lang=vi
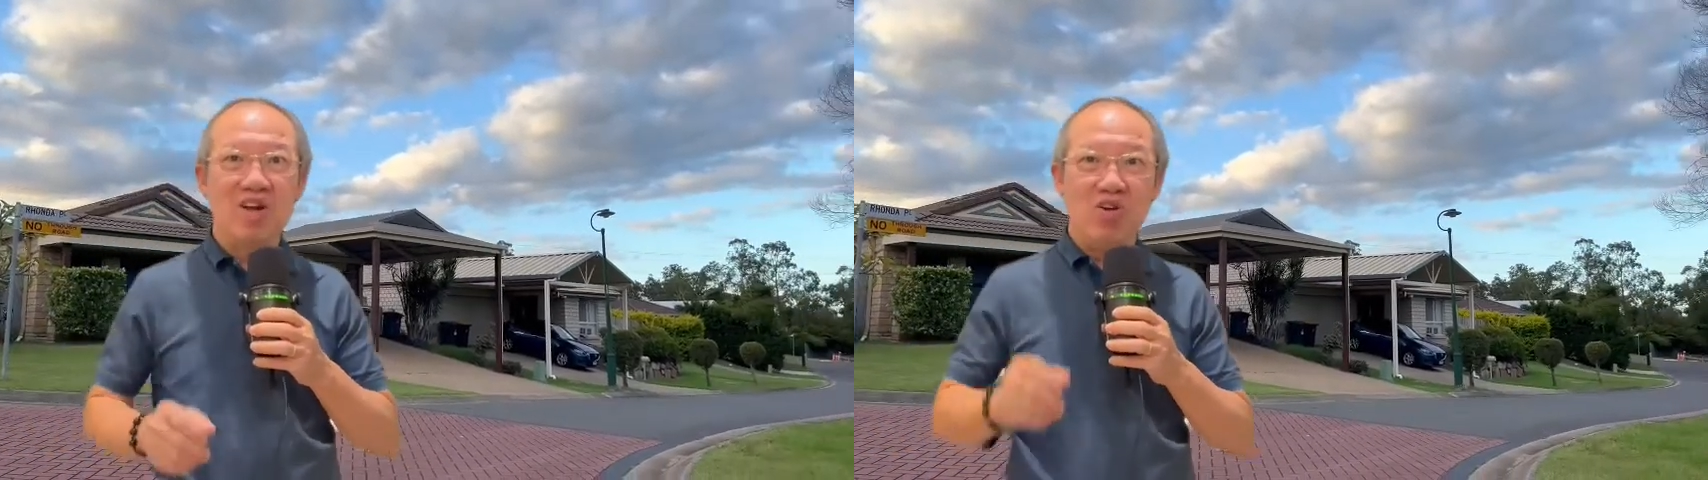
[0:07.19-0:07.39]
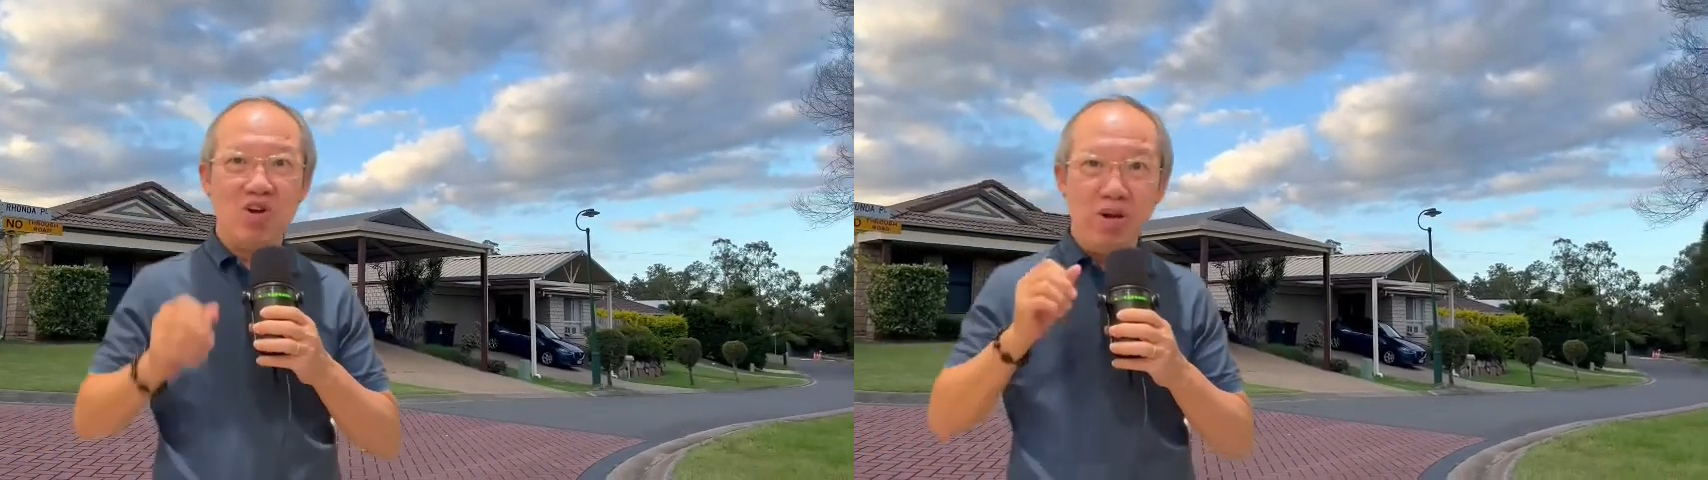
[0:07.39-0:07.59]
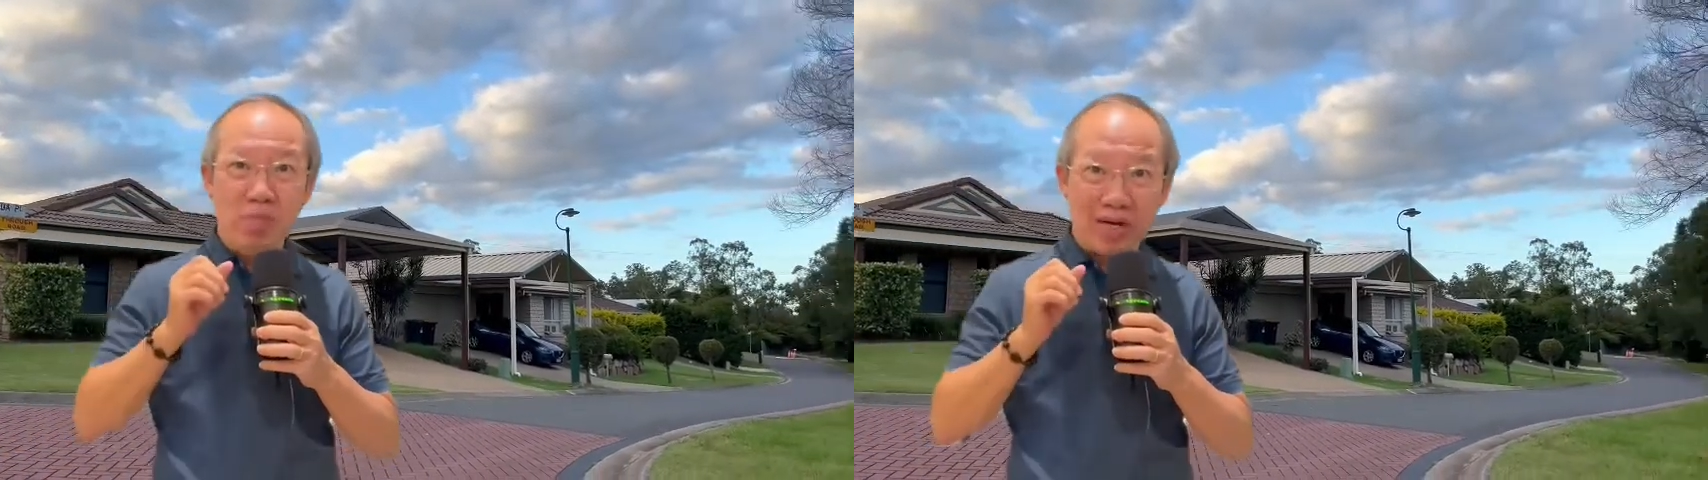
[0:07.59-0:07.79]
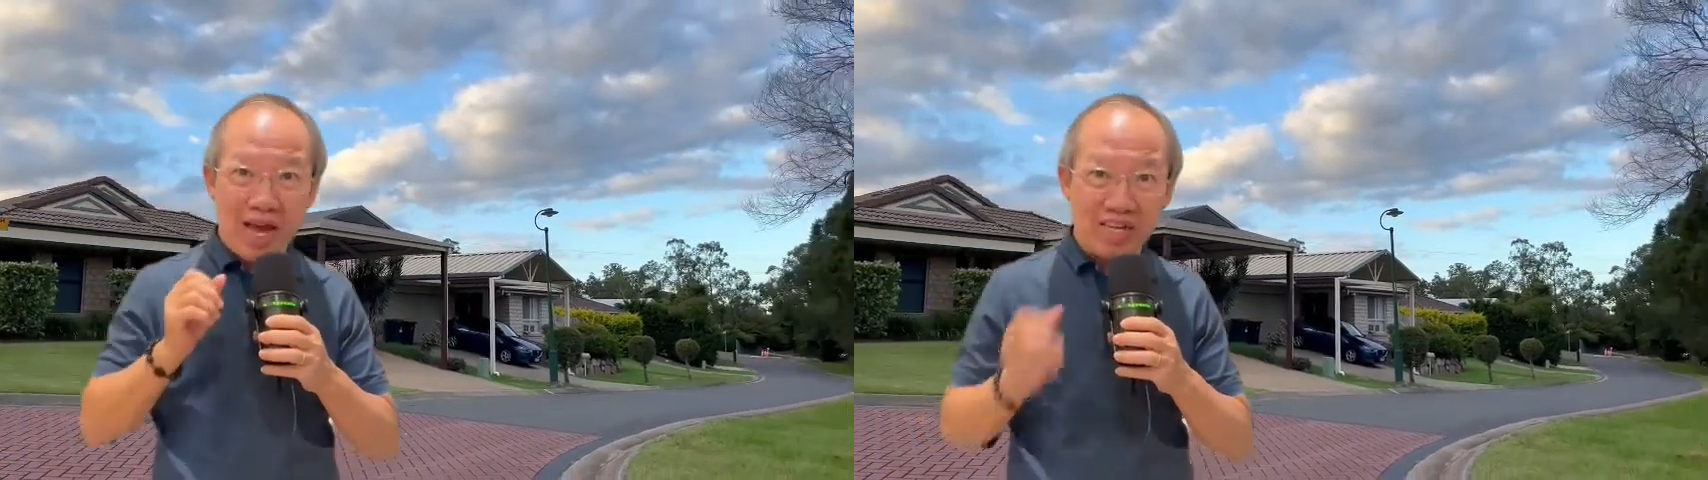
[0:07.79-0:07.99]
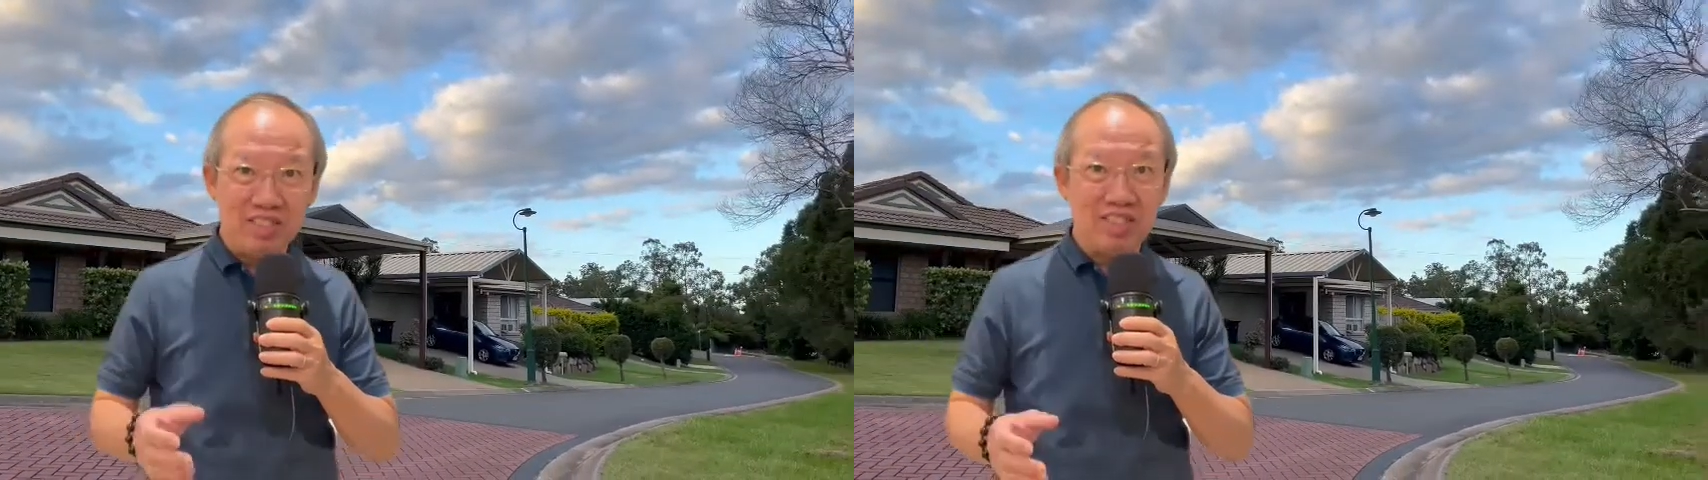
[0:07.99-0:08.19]
nó là một
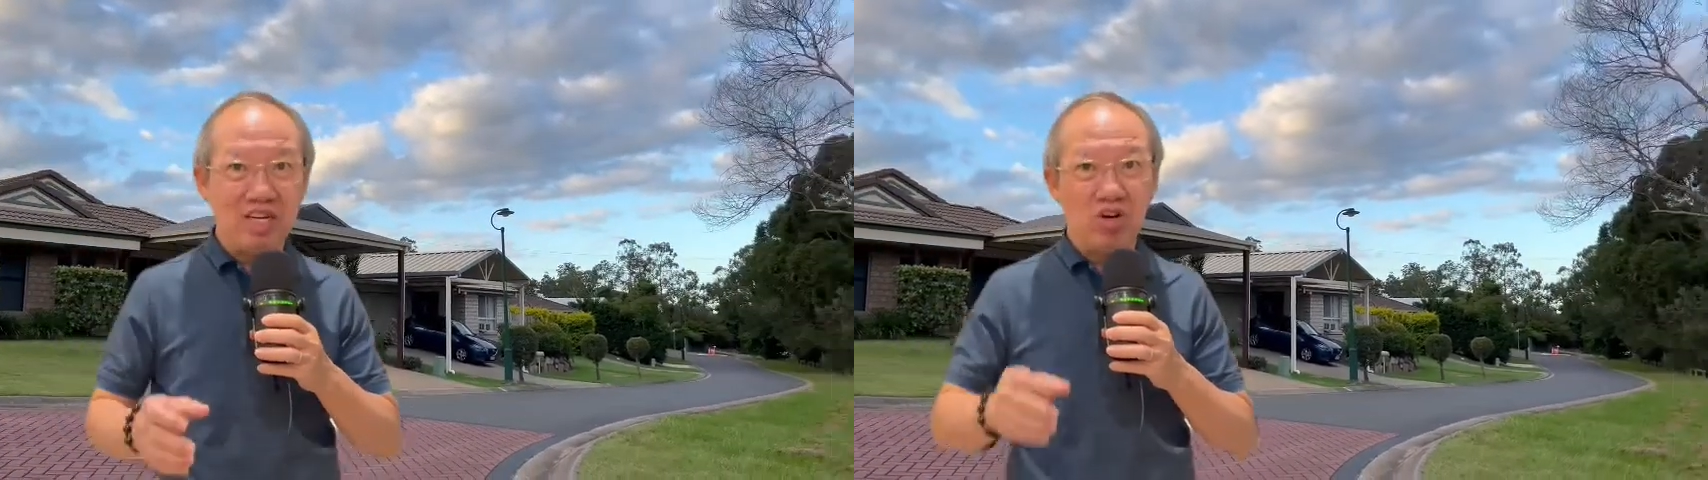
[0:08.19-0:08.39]
hành trình,